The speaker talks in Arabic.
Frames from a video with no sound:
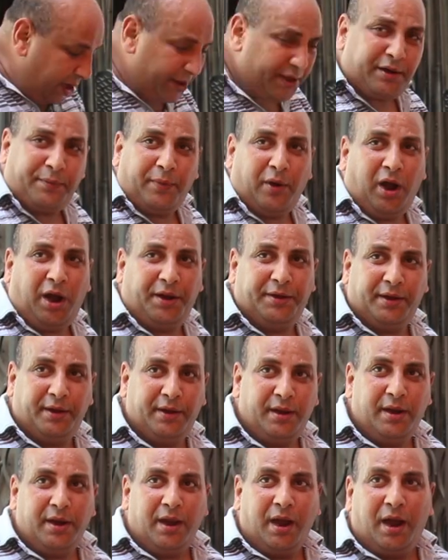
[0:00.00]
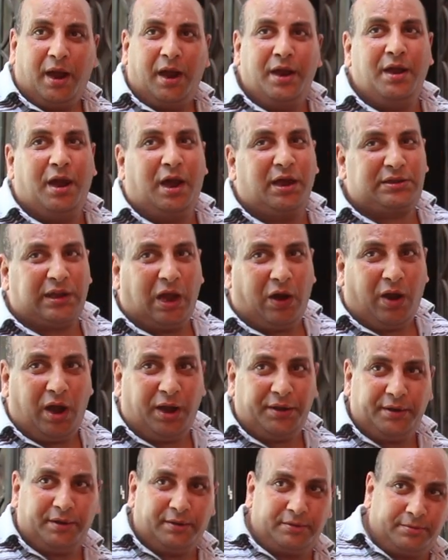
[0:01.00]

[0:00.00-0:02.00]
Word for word: هي ضربه واحده هي قطعه واحده